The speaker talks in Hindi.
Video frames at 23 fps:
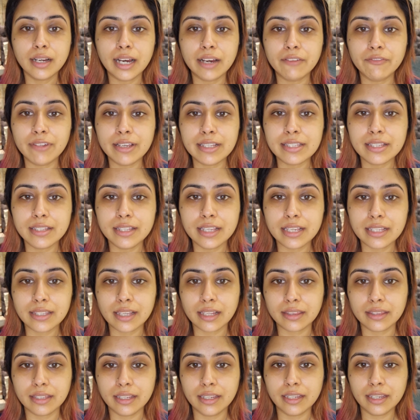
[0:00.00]
आप वैसे देख
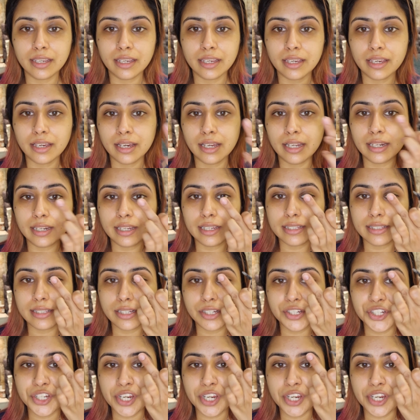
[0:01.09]
सकते हैं कि ये हल्की सी